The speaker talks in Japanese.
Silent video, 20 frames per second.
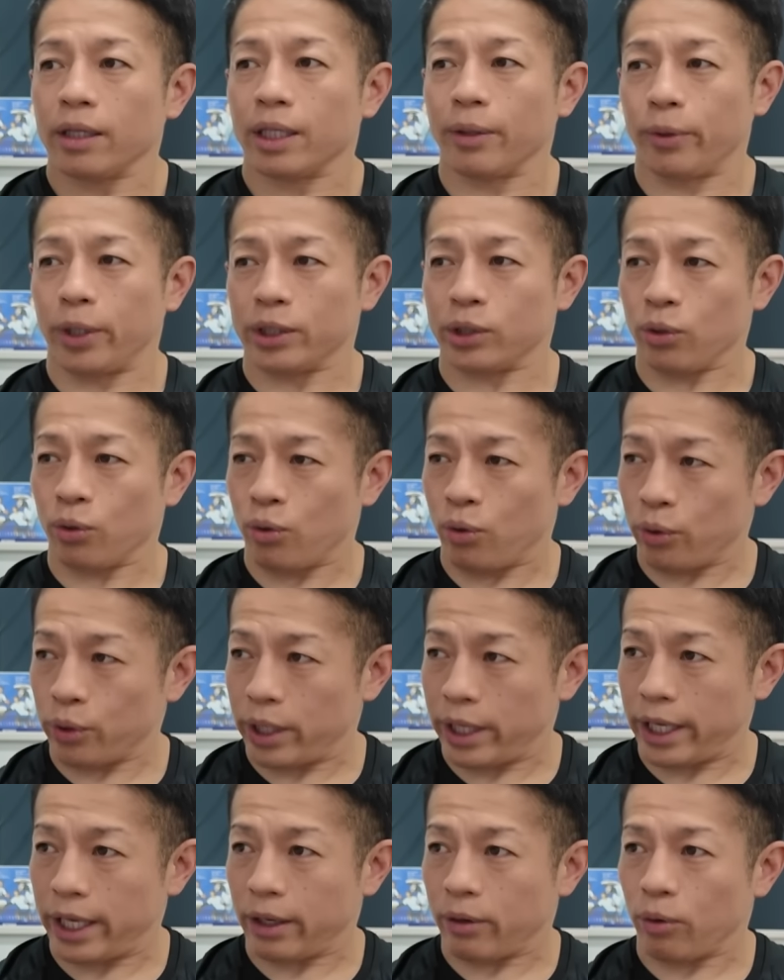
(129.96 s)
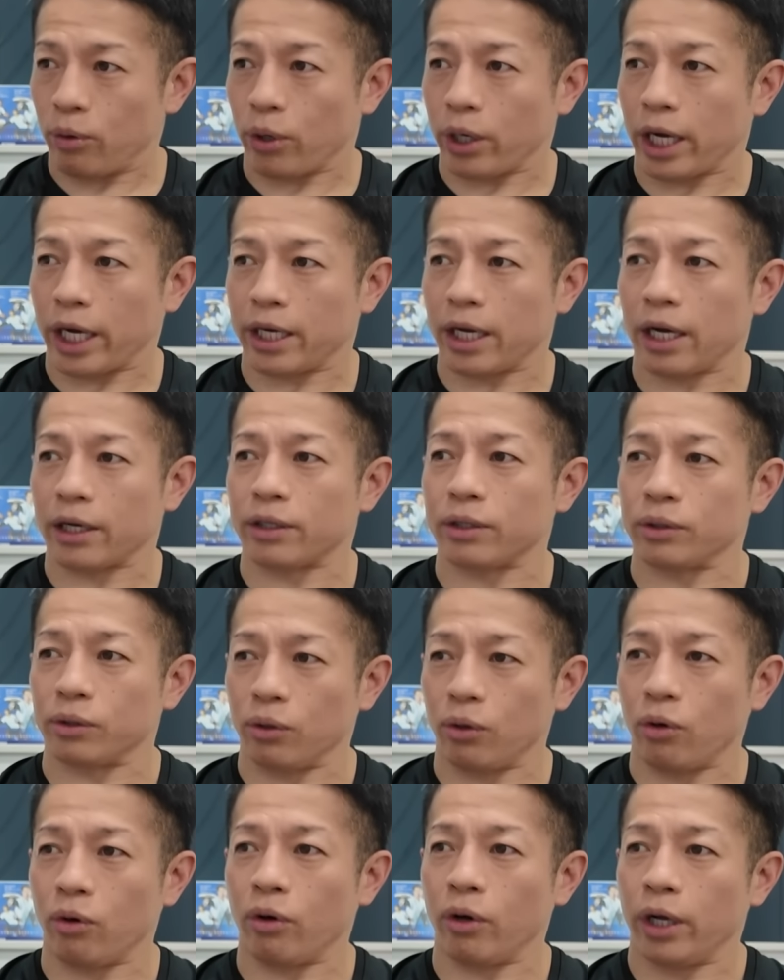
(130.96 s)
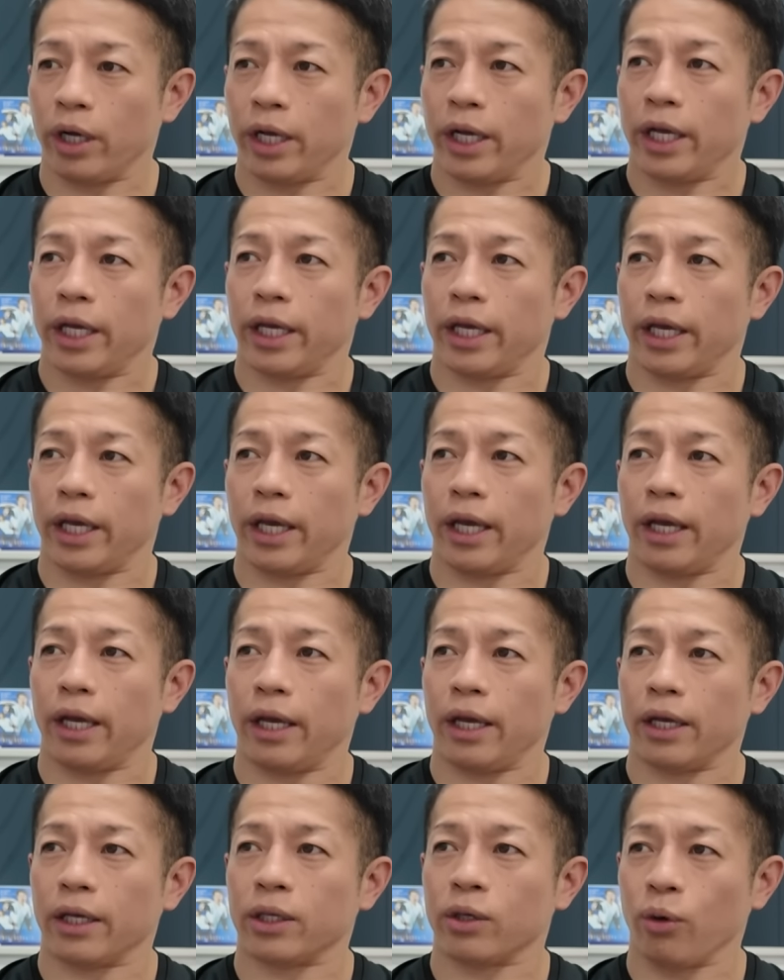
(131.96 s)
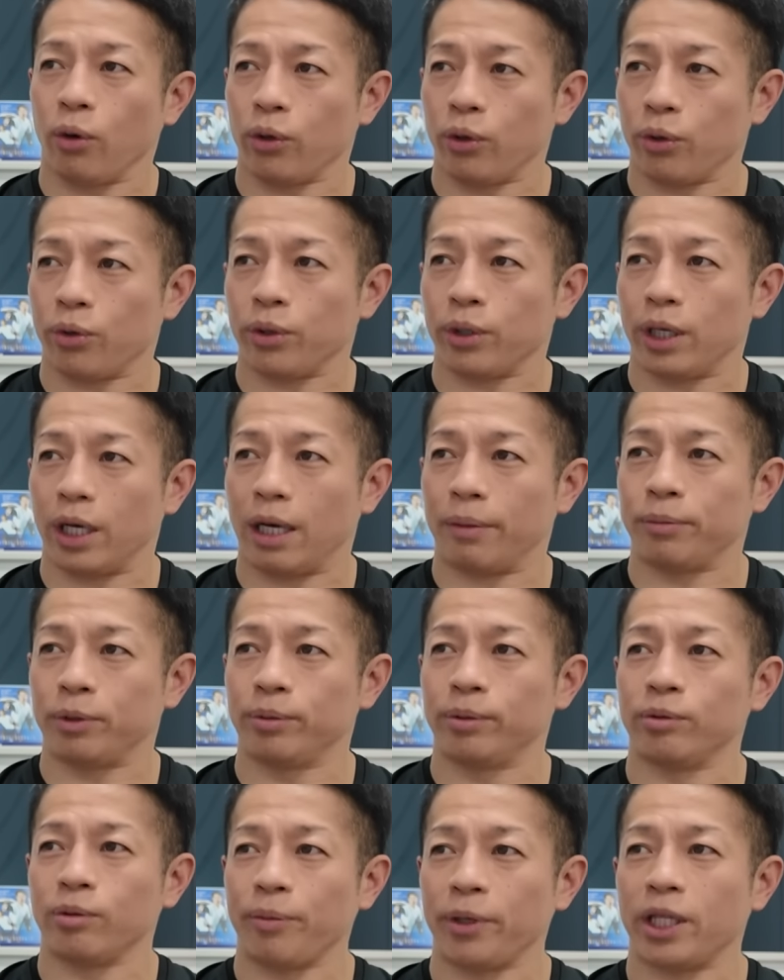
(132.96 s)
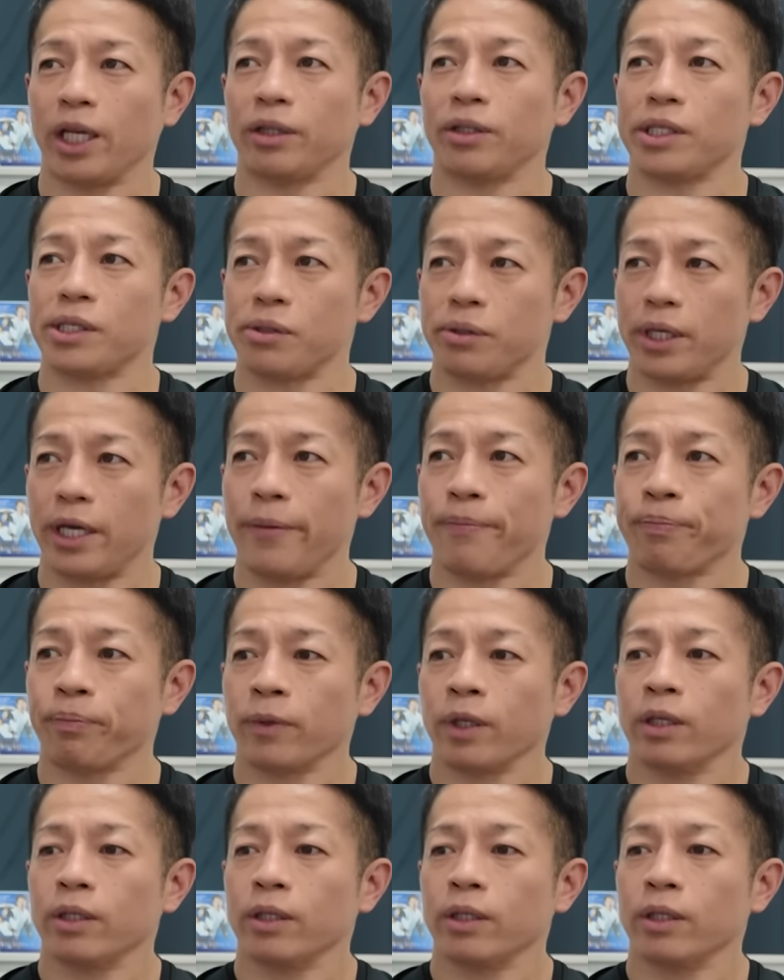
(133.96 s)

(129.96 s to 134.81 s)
でもねそこでこの科学の、えー、強力な部分を見たんですよね。